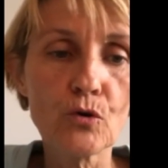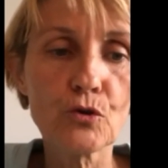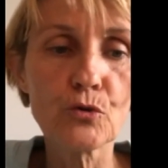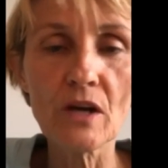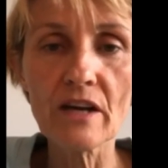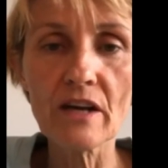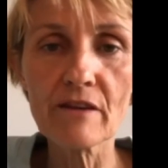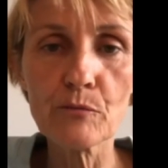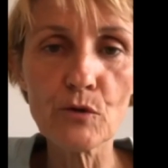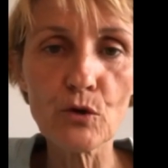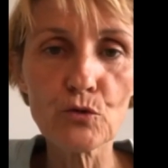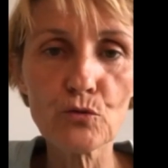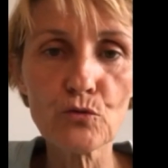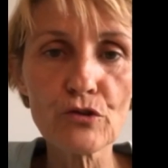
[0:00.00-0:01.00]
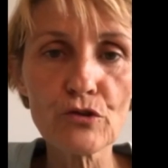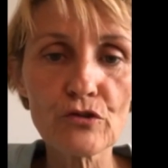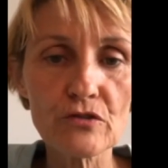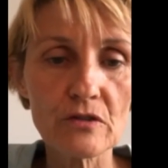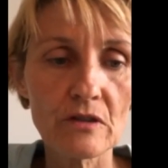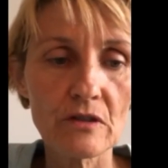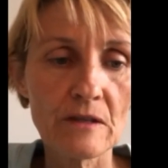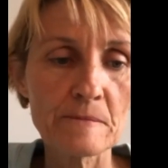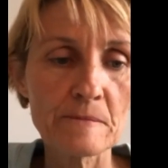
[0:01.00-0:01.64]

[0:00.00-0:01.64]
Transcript: cuits à la vapeur douce.